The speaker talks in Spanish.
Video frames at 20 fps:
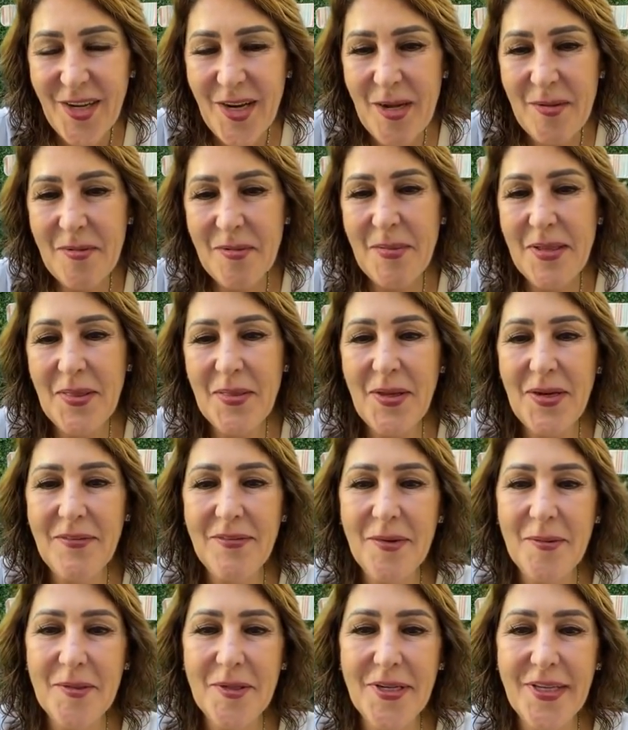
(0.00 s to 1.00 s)
Hola mi
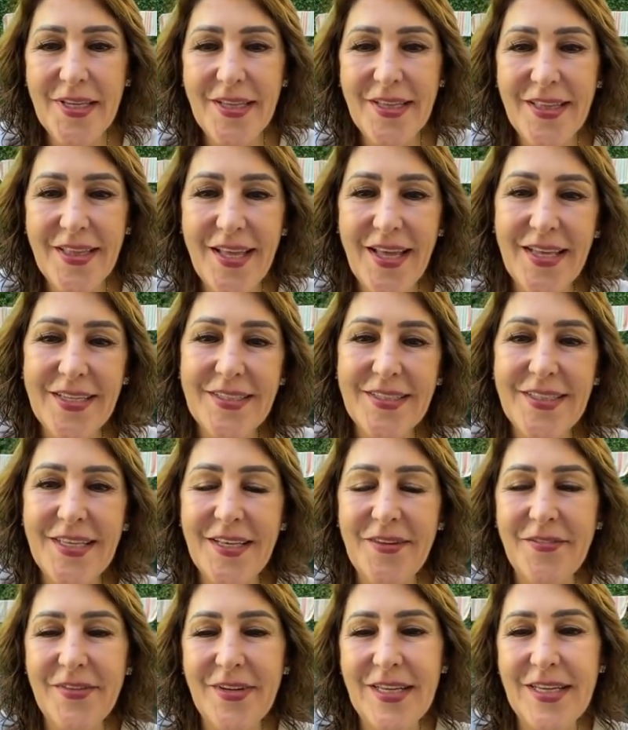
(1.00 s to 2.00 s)
mentora favorita.
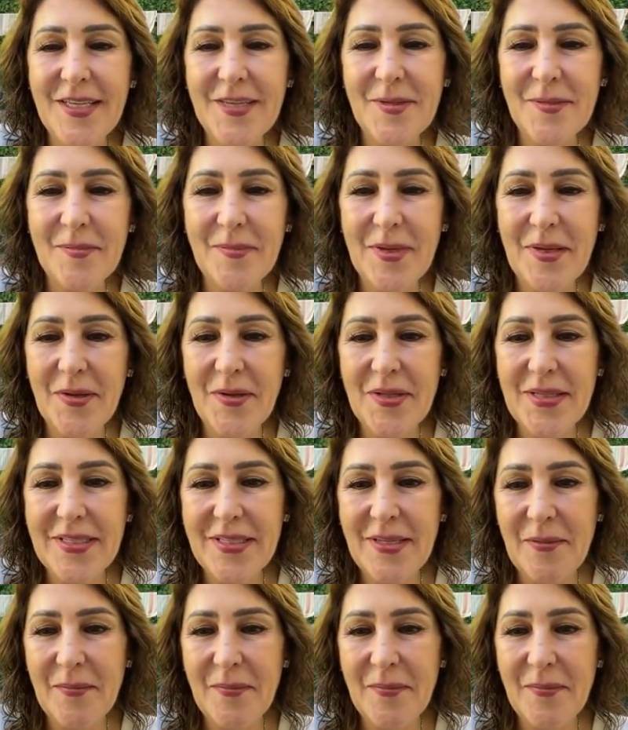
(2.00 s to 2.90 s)
Sí, feliz ombligo de